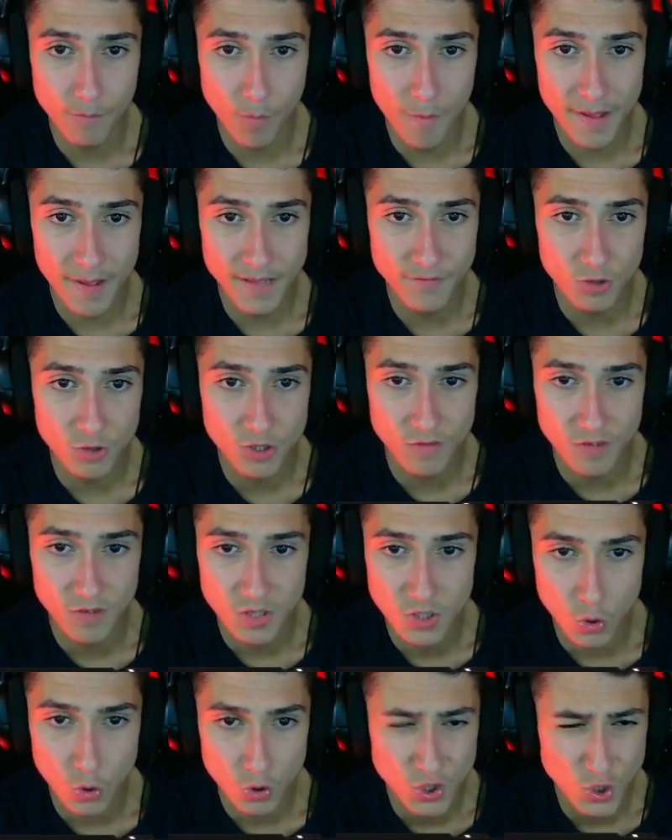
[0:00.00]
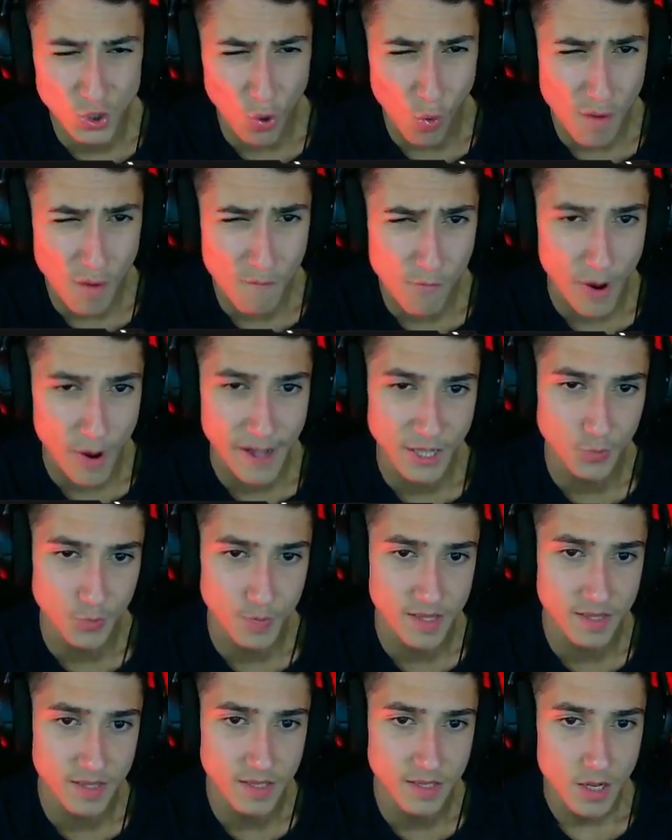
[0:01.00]
Moment, wo ich sowieso so im Rage
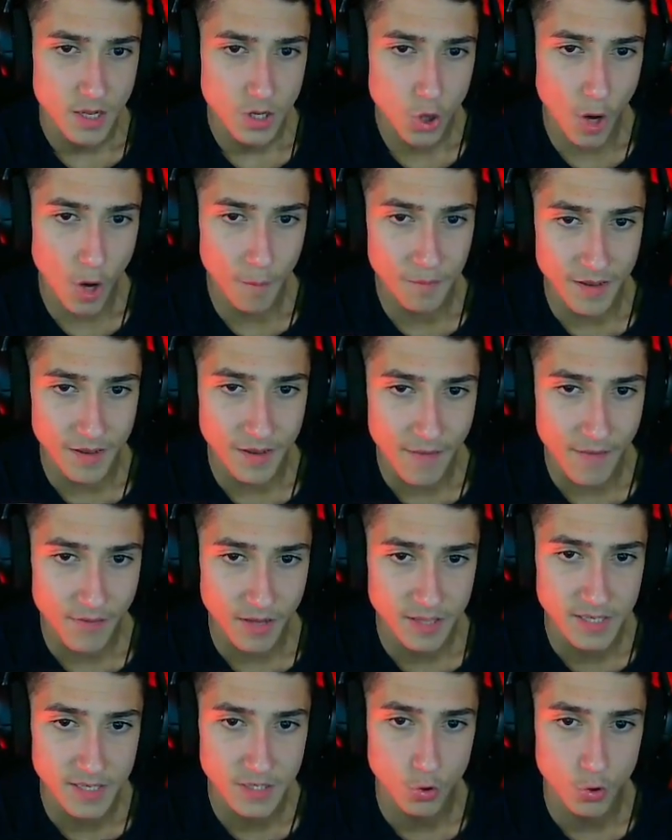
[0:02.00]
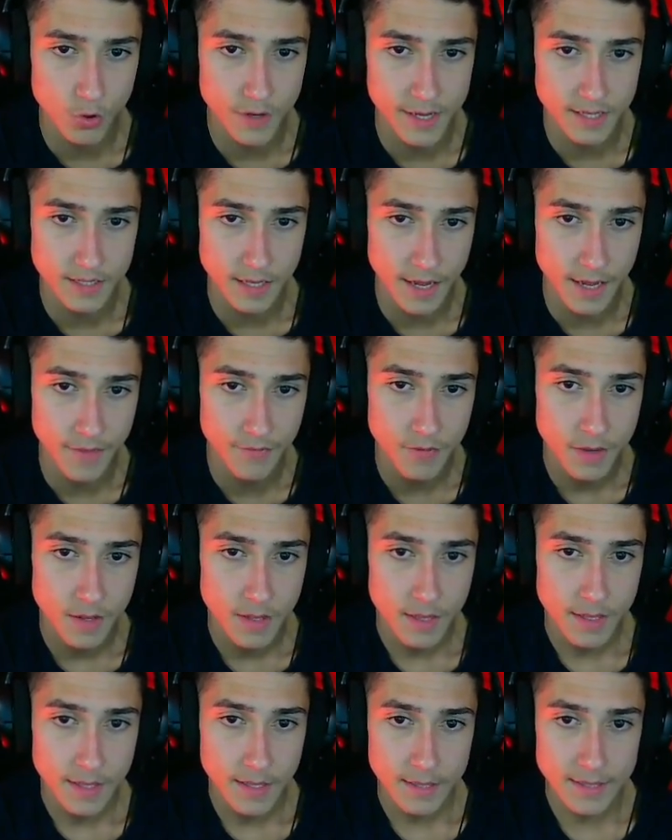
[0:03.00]
bin, kommt dann einfach ein Disconnect rein.
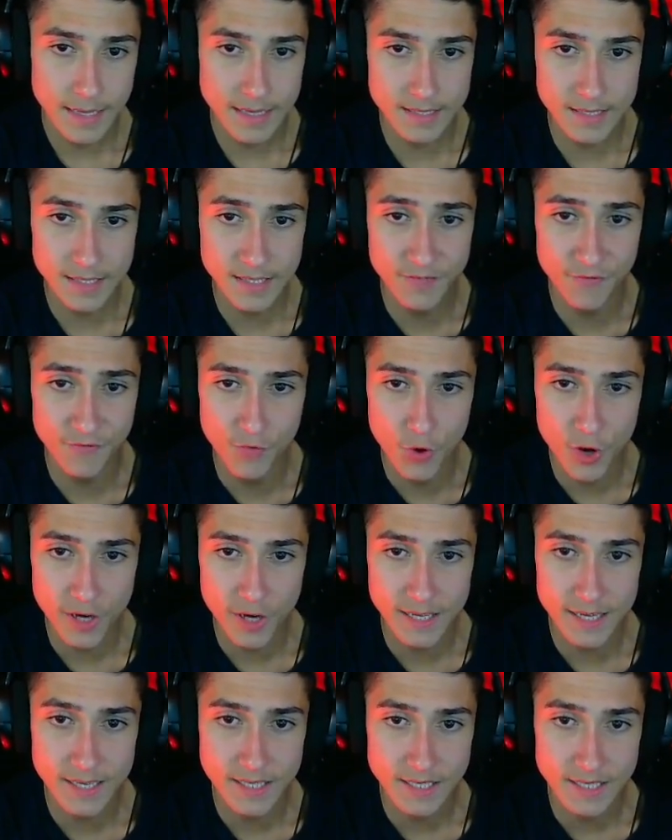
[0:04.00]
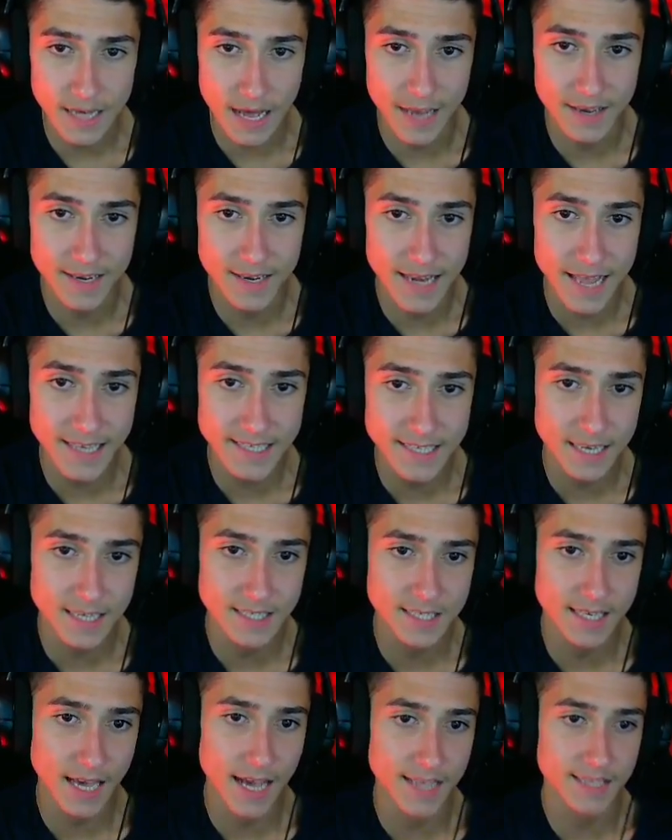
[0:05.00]
Das ist wirklich an
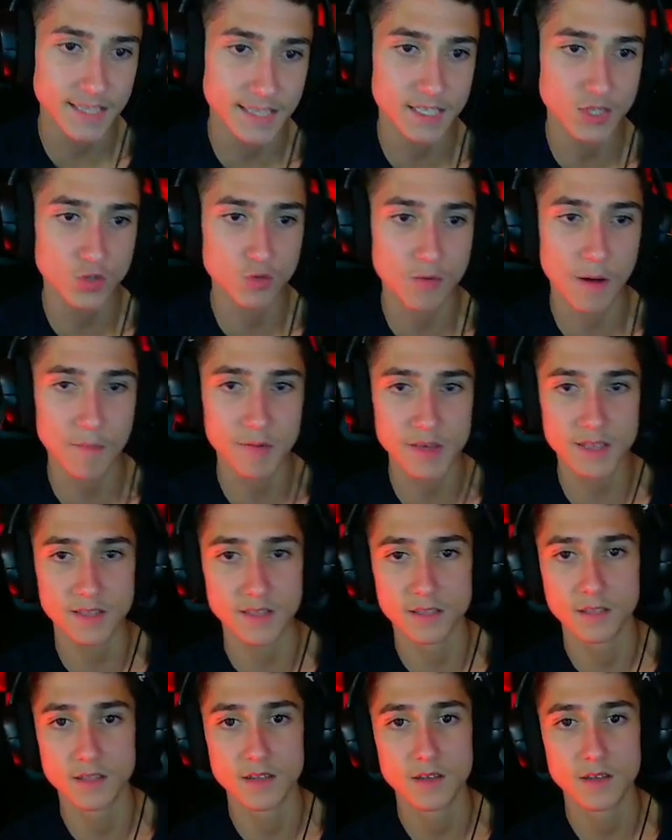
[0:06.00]
Lächerlichkeit nicht zu überbieten.